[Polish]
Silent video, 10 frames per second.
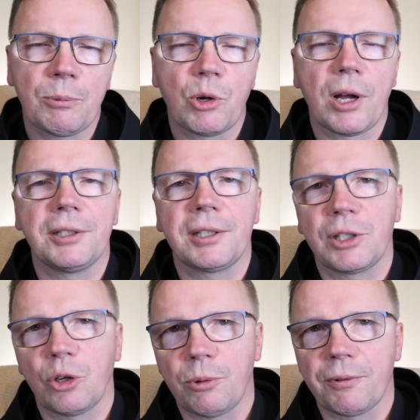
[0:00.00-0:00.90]
kochani,
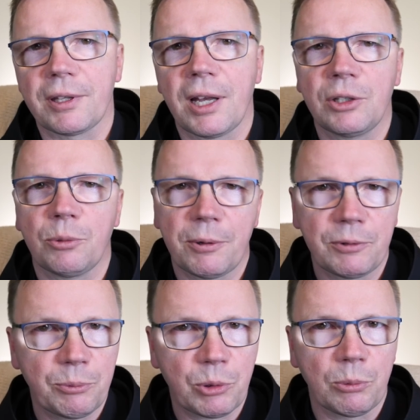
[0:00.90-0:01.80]
takie opowiadanie o
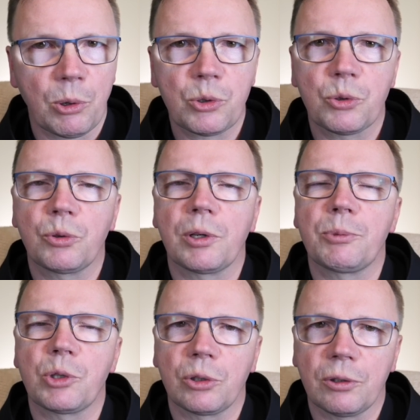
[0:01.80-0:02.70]
pewnym proboszczu, który
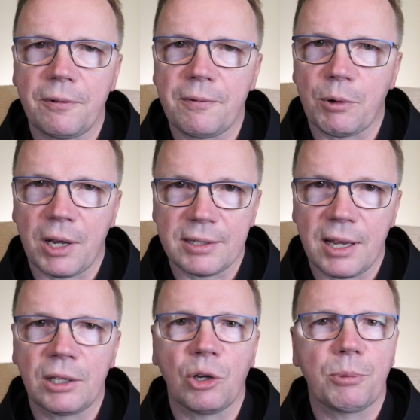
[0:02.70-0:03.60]
przygotowywał
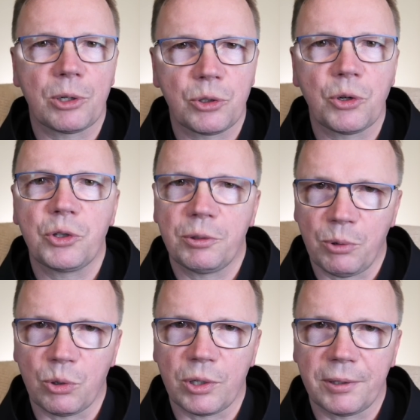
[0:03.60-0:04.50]
kazanie o opatrzności
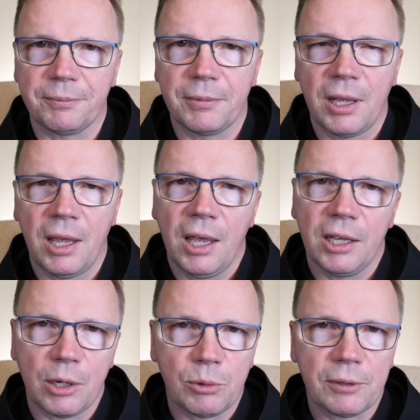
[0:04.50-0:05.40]
Bożej.
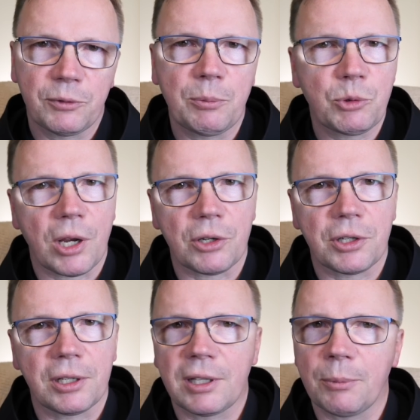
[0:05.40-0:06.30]
I akurat w tym
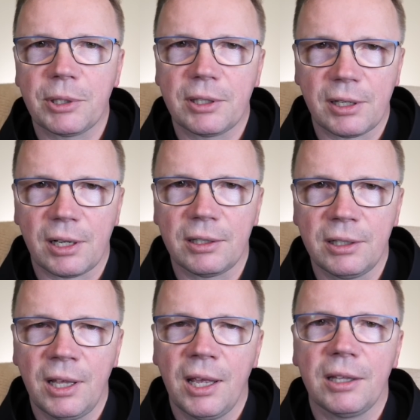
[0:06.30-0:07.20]
czasie tamte tereny
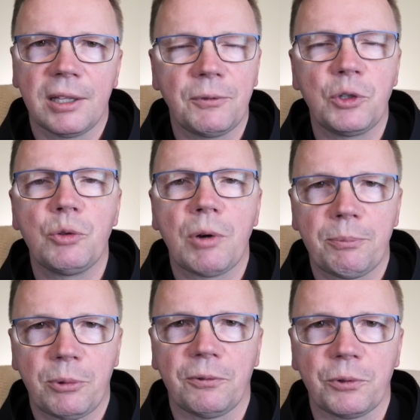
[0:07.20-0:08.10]
nawiedziła
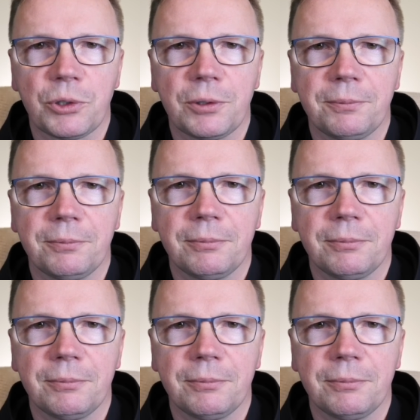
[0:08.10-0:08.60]
powódź.